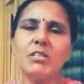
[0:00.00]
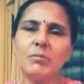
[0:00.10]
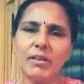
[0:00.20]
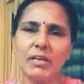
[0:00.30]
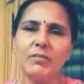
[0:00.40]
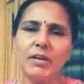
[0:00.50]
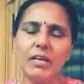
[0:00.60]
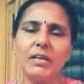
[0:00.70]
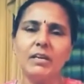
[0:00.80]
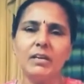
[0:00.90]

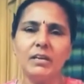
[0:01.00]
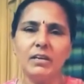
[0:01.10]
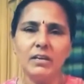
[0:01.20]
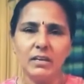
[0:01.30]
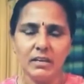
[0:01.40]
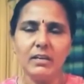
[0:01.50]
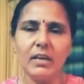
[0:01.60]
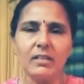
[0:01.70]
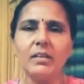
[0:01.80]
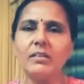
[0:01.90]
అనవసరమైనటువంటి ఈ
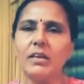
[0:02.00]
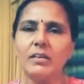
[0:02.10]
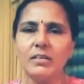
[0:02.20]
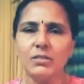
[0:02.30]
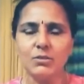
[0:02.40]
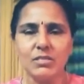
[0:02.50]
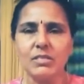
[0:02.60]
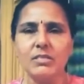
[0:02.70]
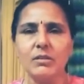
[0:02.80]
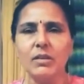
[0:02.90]
రాద్ధాంతాన్ని
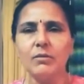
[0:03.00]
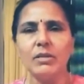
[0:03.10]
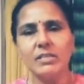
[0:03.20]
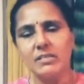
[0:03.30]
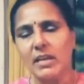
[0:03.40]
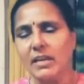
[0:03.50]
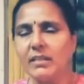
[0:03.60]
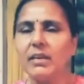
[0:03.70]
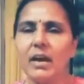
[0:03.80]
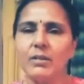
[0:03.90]
సృష్టిస్తున్నారు ఇది
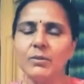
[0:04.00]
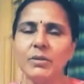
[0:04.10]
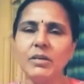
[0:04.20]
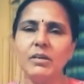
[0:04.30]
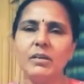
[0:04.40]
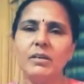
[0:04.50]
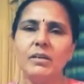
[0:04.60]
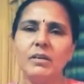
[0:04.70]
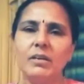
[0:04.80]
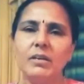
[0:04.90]
సరైంది కాదు
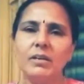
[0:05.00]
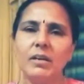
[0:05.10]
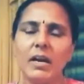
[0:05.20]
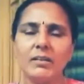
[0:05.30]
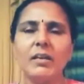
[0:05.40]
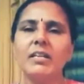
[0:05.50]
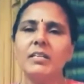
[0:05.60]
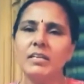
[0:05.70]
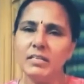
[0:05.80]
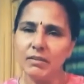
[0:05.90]

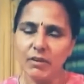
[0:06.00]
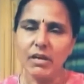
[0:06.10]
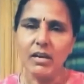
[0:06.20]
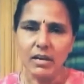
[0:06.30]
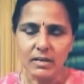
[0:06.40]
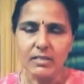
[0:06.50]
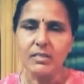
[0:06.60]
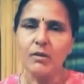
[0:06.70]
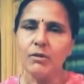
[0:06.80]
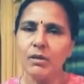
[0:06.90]
అందుకని దీన్ని తీవ్రంగా
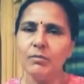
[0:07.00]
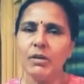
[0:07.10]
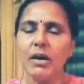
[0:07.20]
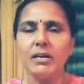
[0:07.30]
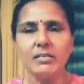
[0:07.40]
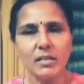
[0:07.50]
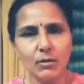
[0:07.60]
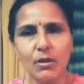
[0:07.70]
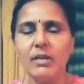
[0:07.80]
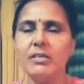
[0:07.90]
ఖండిస్తా ఉన్నాం
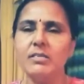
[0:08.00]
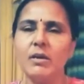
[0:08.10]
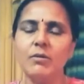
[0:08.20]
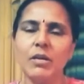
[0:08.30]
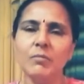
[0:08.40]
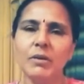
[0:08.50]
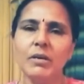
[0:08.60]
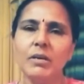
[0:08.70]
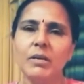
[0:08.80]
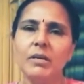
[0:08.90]
అరెస్టులను ఖండిస్తా ఉన్నాం